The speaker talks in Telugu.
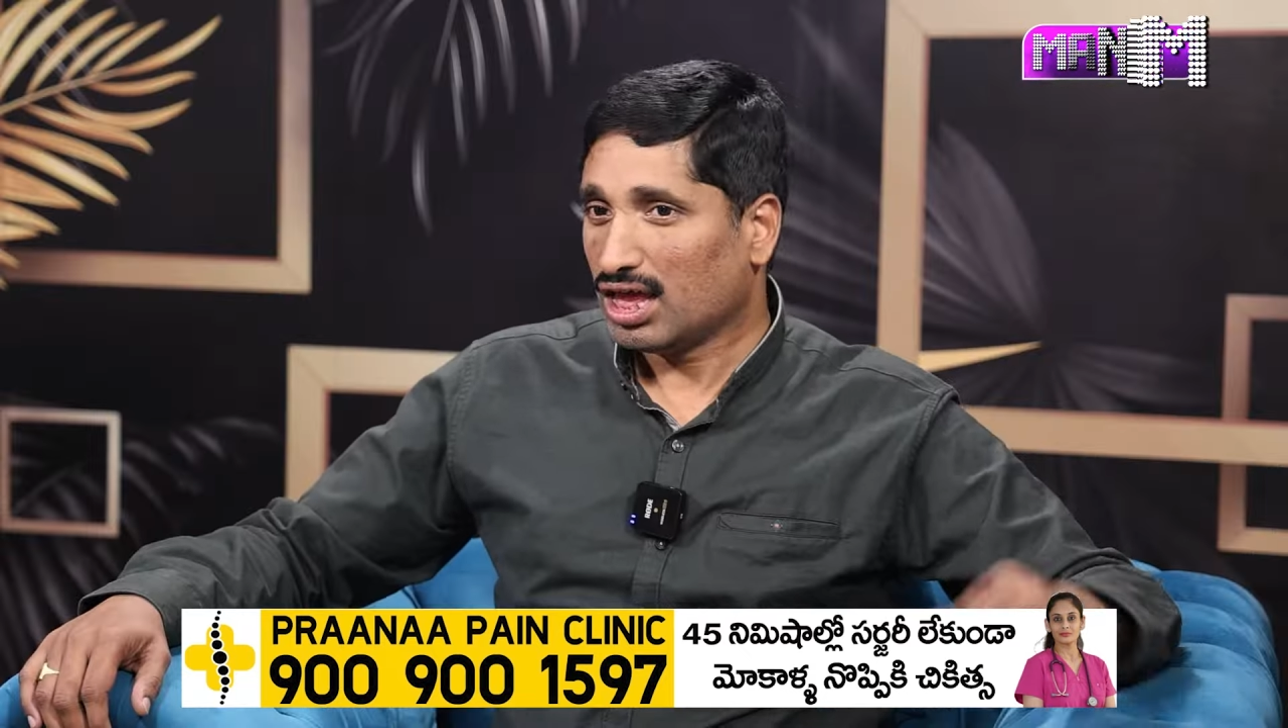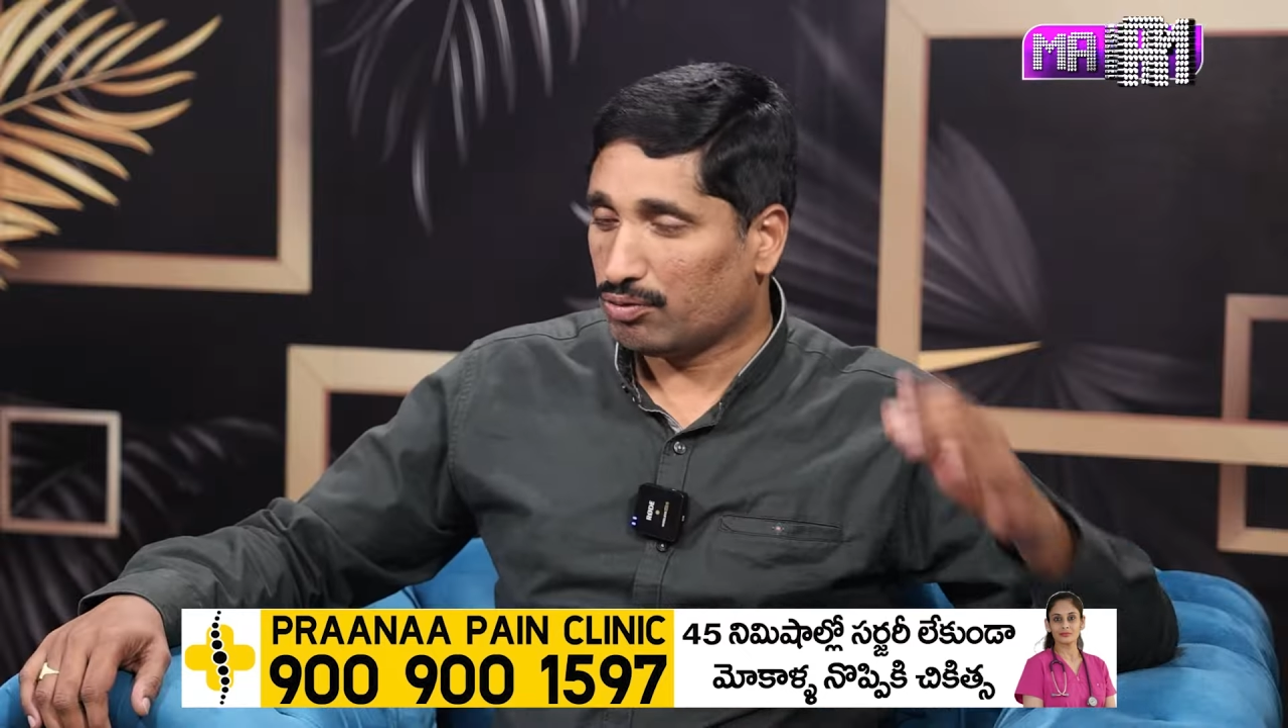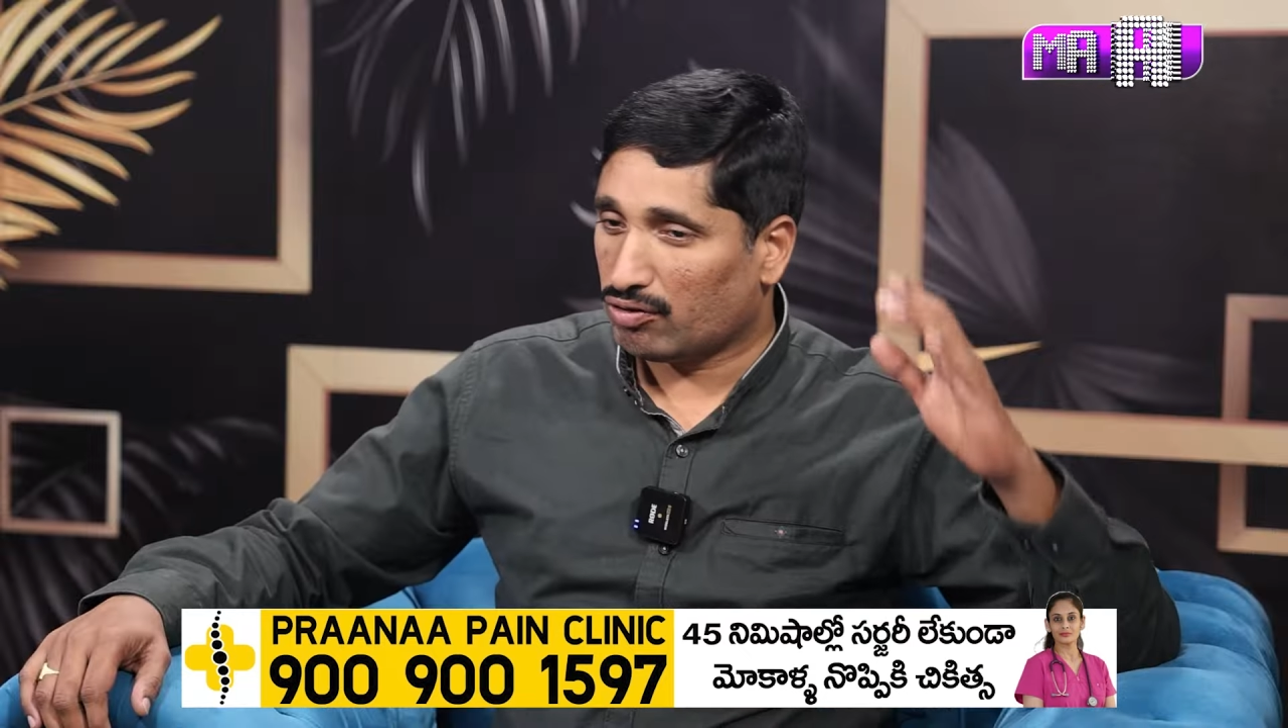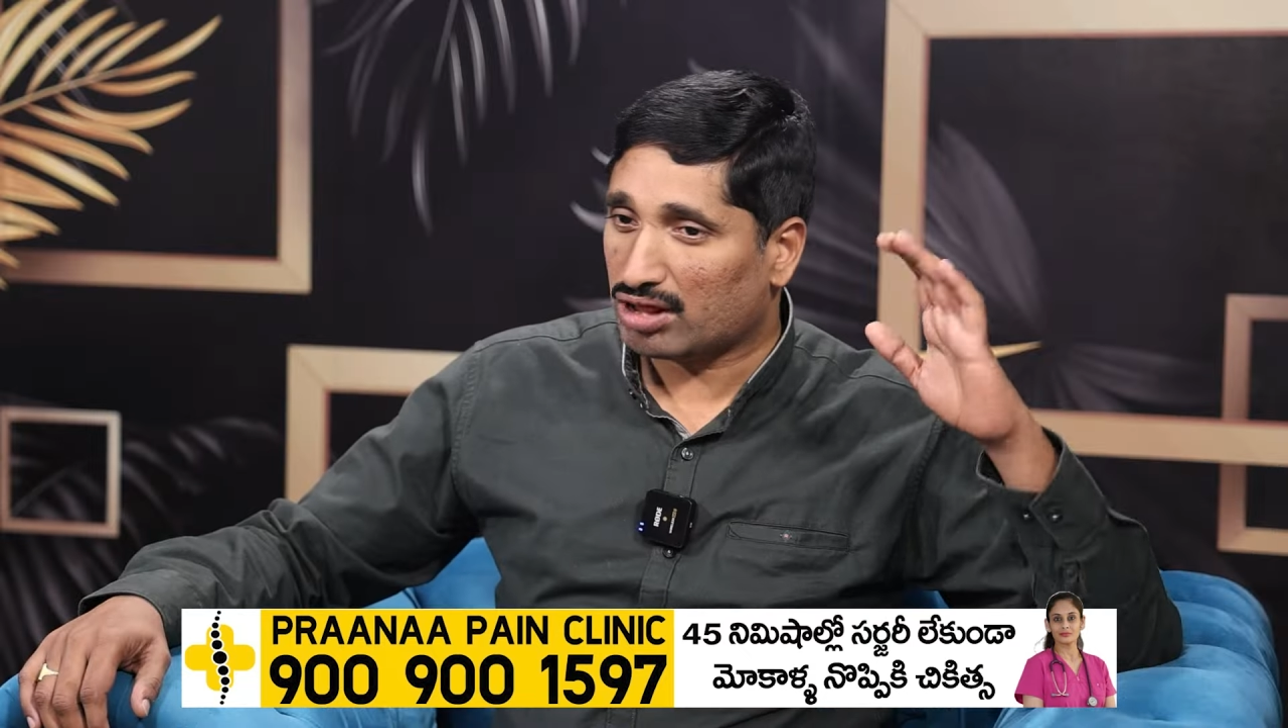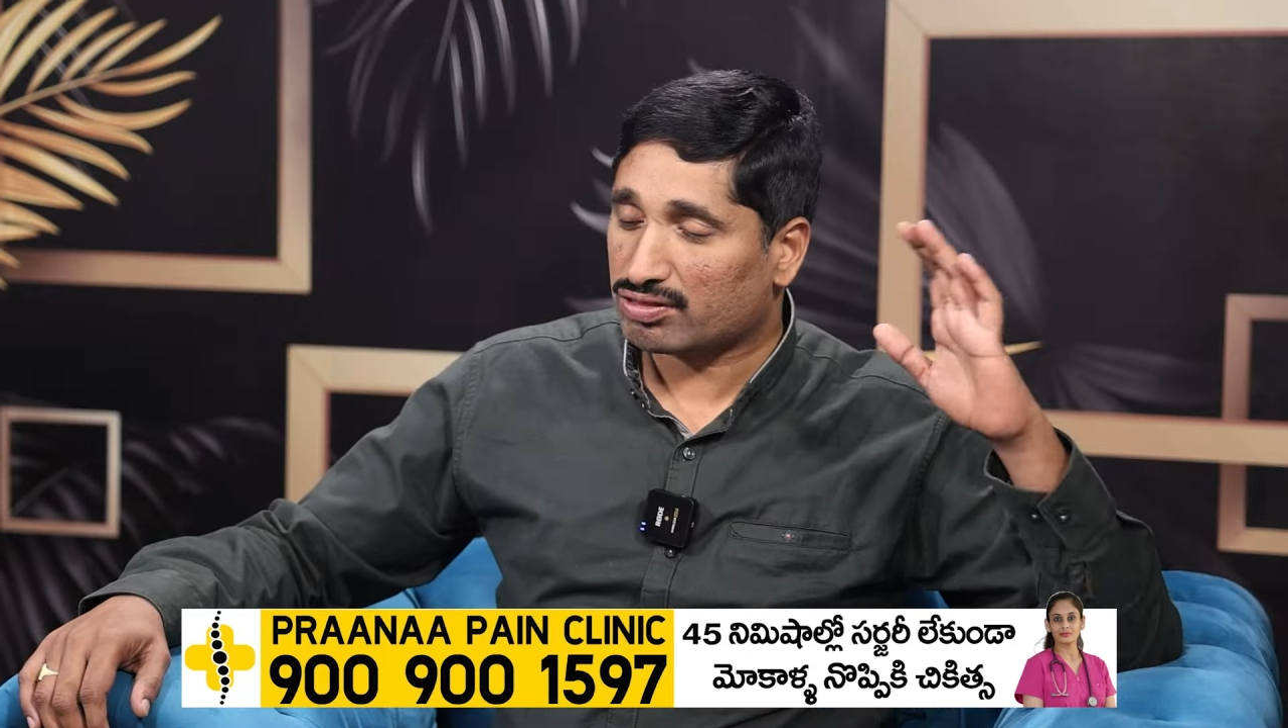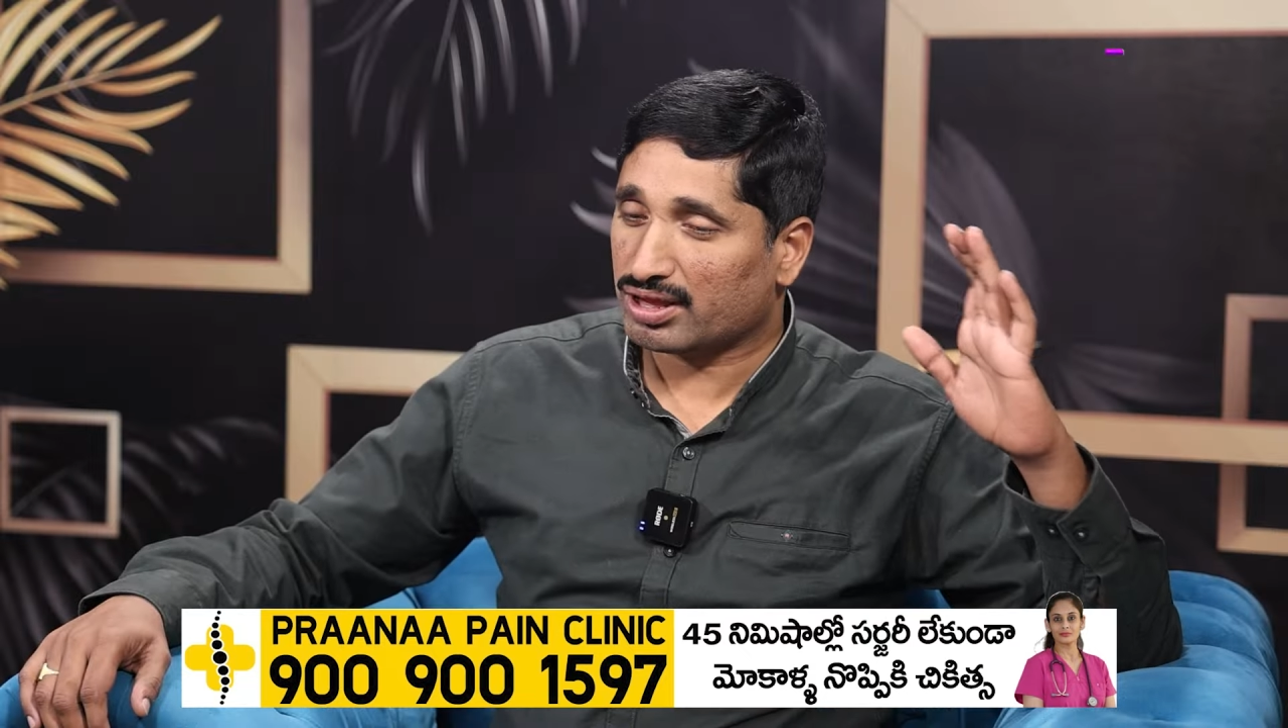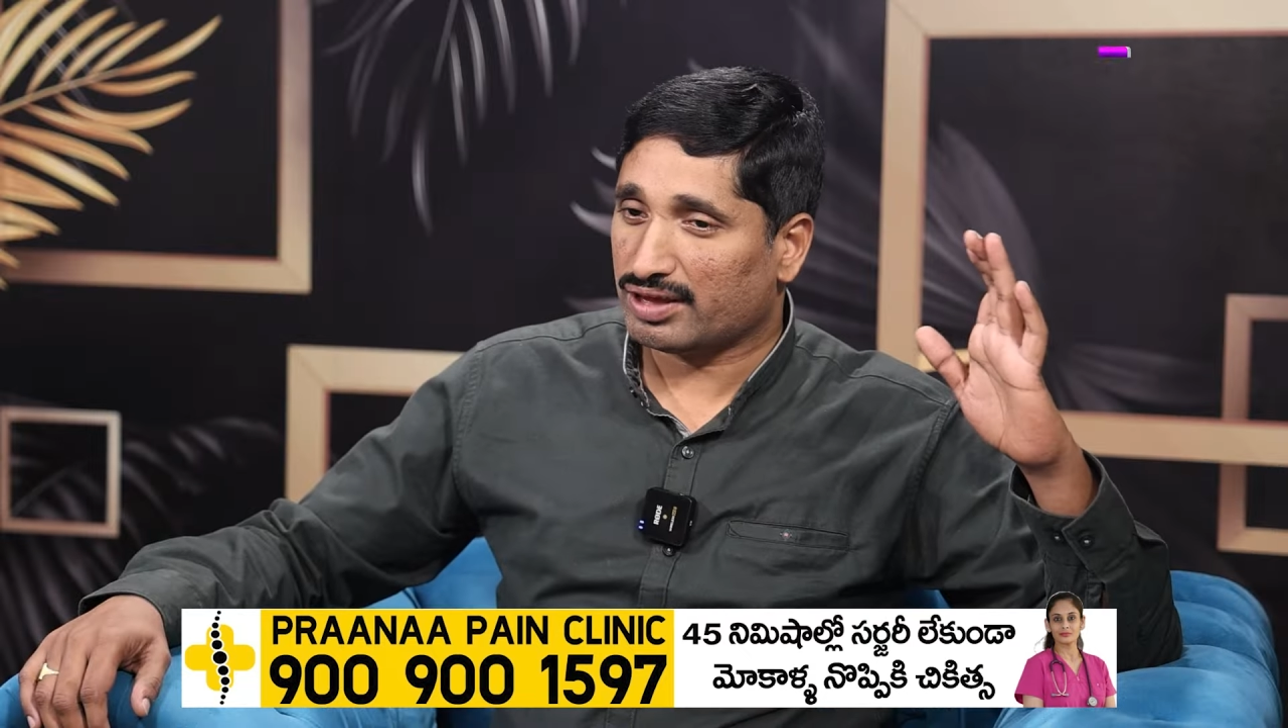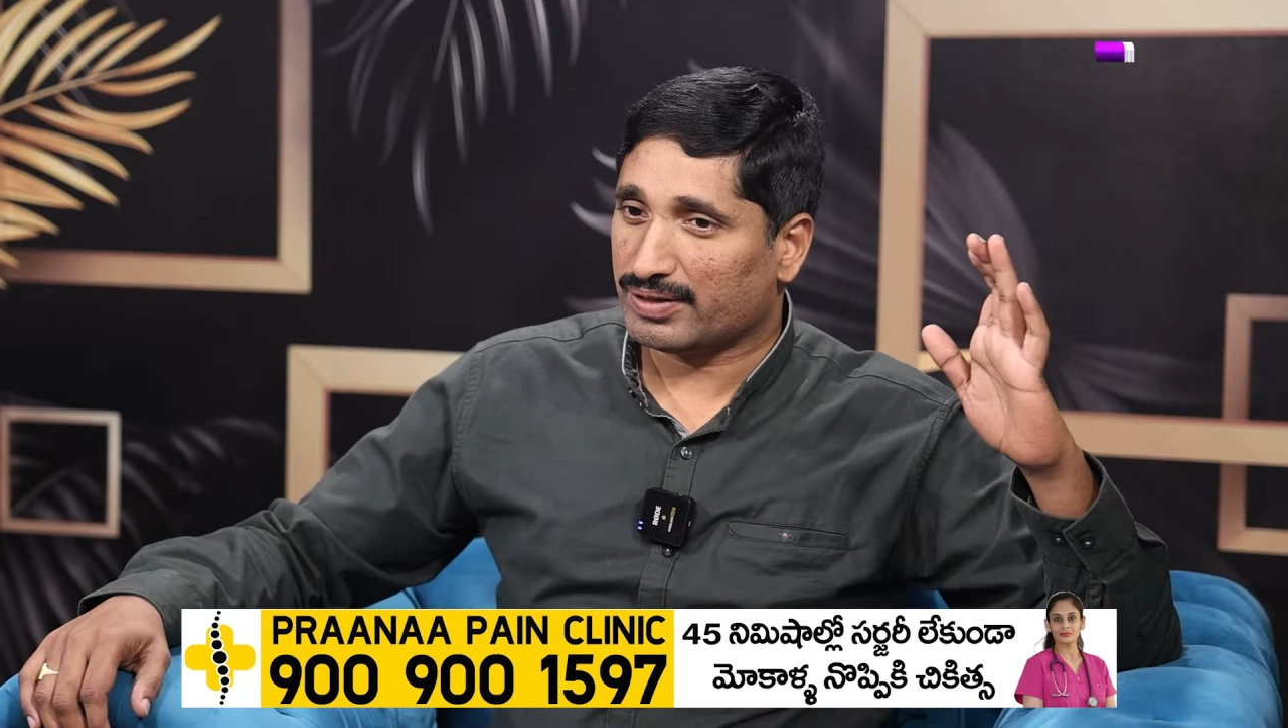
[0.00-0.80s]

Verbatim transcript: ఇప్పుడు వాస్తవం